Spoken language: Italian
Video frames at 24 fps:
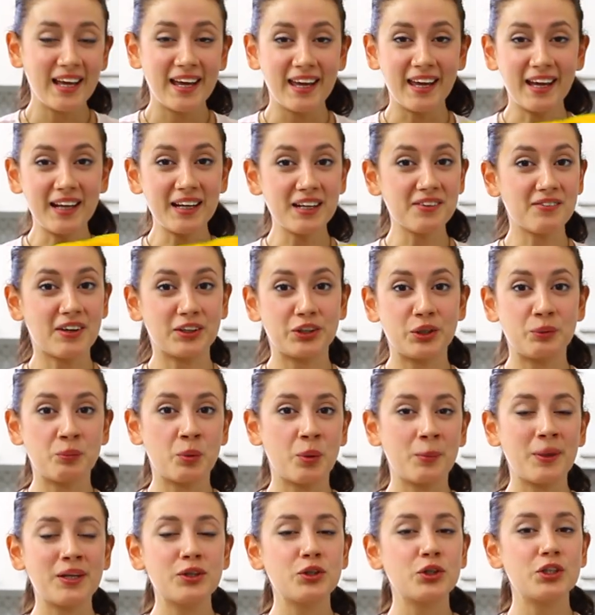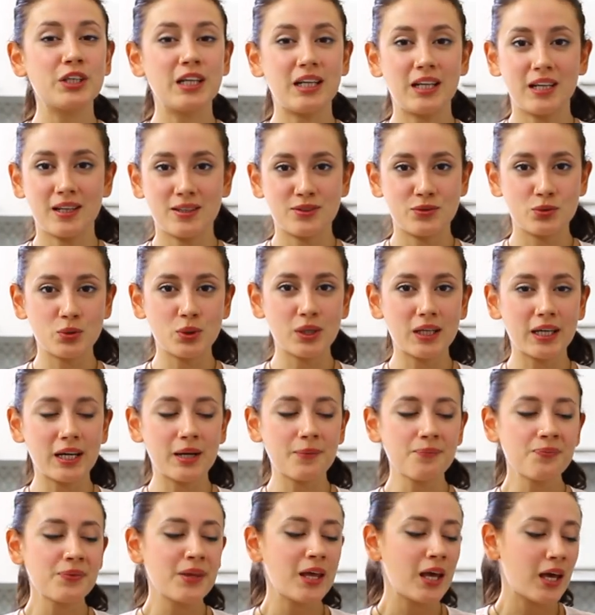È arrivato il momento della zucca,
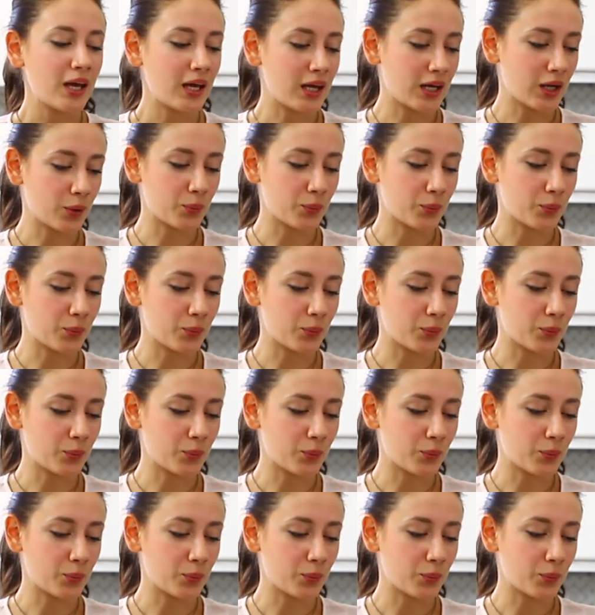eh,